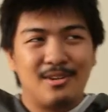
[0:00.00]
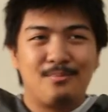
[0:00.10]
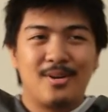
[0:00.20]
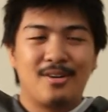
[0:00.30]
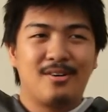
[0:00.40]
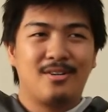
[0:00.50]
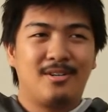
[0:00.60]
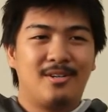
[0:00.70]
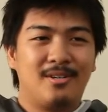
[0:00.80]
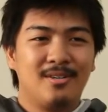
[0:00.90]

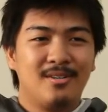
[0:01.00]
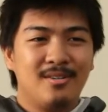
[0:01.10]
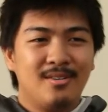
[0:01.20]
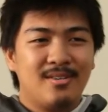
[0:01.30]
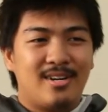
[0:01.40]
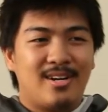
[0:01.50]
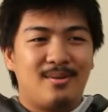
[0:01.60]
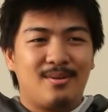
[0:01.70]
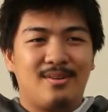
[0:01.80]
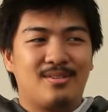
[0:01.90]
pero
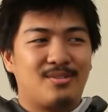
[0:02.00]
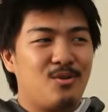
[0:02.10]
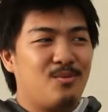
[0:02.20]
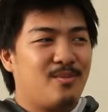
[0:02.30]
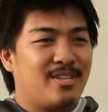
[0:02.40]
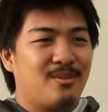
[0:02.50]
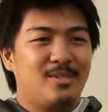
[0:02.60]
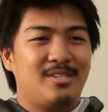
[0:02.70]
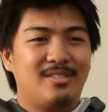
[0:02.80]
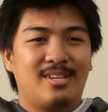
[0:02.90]
uh, schoolmate
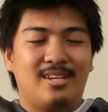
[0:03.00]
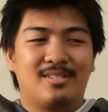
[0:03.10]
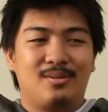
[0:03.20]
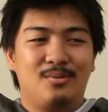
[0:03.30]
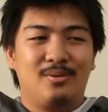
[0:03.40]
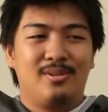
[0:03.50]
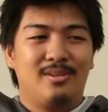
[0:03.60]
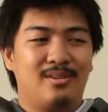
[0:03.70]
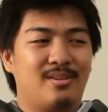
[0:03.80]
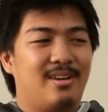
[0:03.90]
kami since high school.
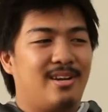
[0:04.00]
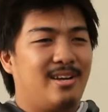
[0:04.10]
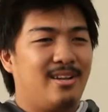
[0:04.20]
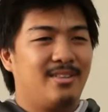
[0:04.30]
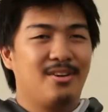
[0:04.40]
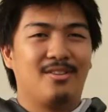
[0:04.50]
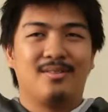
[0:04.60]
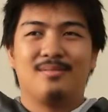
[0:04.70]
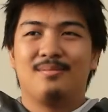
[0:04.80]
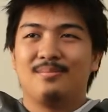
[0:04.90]
And yun,
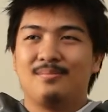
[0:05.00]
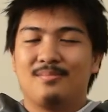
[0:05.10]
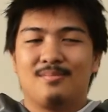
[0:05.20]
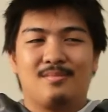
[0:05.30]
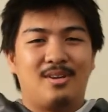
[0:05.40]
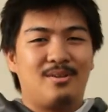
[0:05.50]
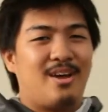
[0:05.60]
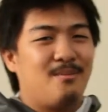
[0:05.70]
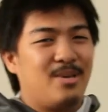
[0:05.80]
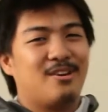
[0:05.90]

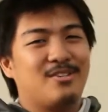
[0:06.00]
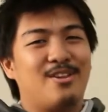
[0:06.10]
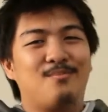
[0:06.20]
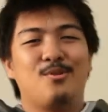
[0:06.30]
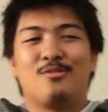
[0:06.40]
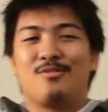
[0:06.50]
kaibigan ko sila both.